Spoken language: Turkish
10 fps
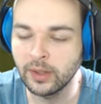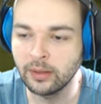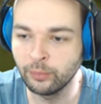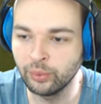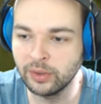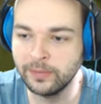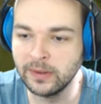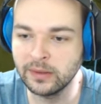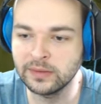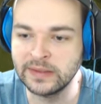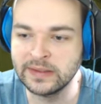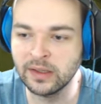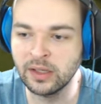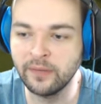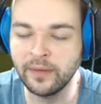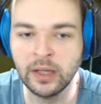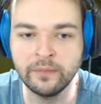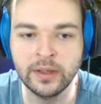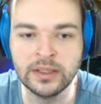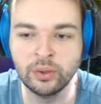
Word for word: Bunu da bir Tristana'ya falan veririz.